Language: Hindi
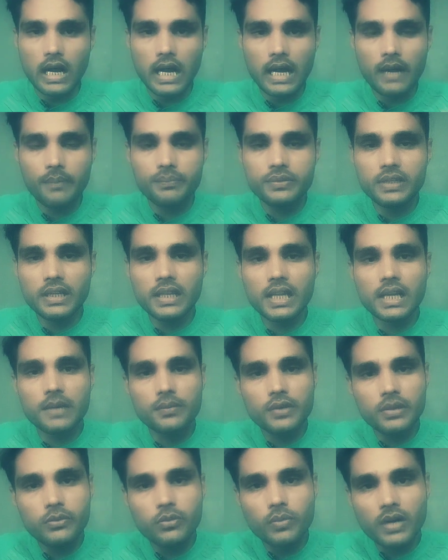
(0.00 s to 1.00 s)
आप ये नहीं कब
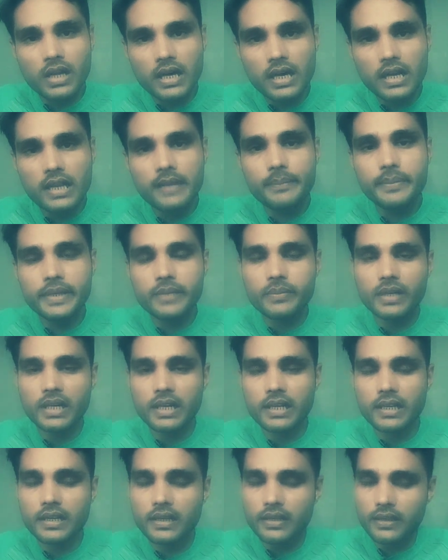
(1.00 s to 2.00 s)
रिव्यू बढ़ा रहे हैं पेज
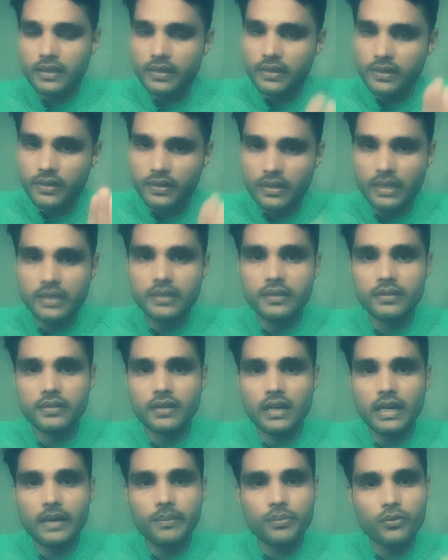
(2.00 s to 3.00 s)
बढ़ाने के लिए नहीं
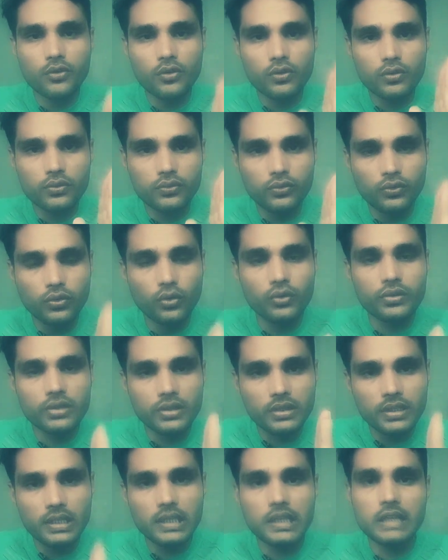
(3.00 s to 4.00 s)
आपको दो से
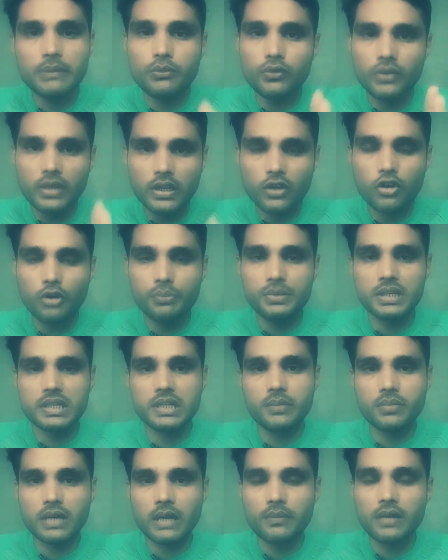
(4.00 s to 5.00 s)
तीन रिव्यू एक
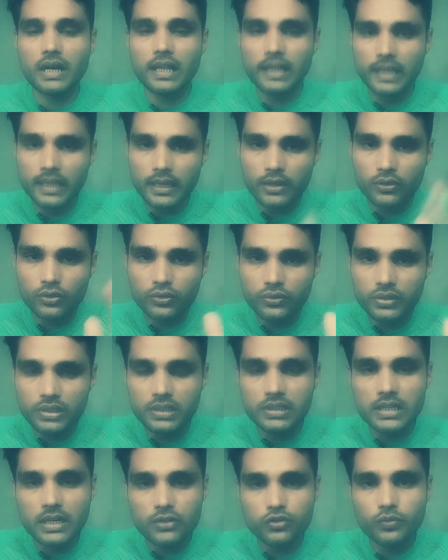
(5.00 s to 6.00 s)
ऑब्जेक्टिव का आप डाल देंगे तो
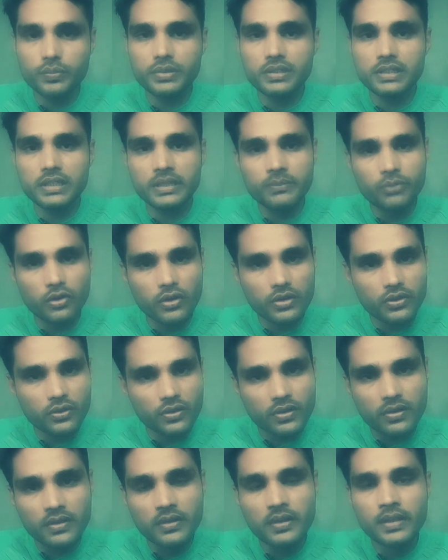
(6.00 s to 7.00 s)
दीज आर सुफिशियंट फॉर
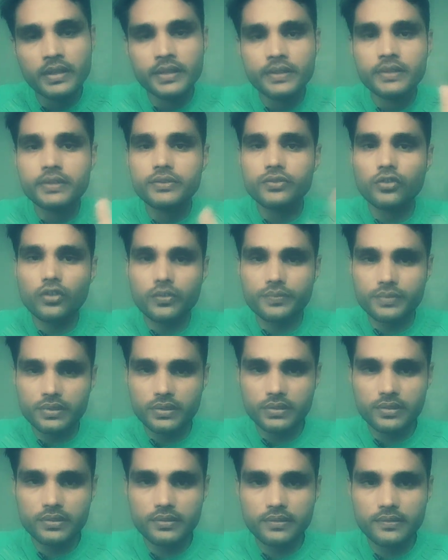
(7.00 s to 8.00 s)
योर
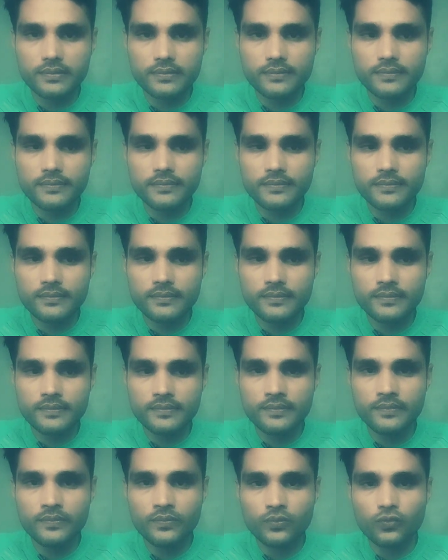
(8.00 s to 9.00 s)
स्नोपसिस
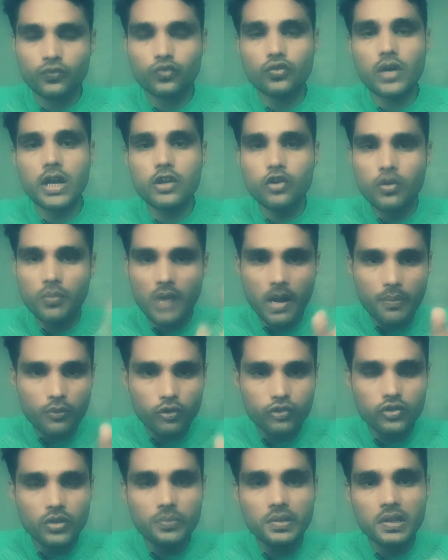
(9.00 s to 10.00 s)
तो आई होप आपको
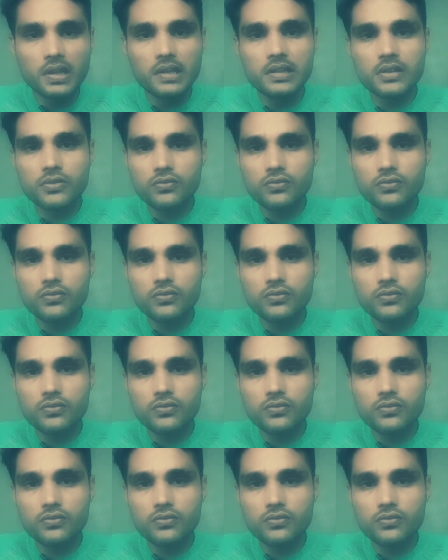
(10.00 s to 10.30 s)
ये भी क्लियर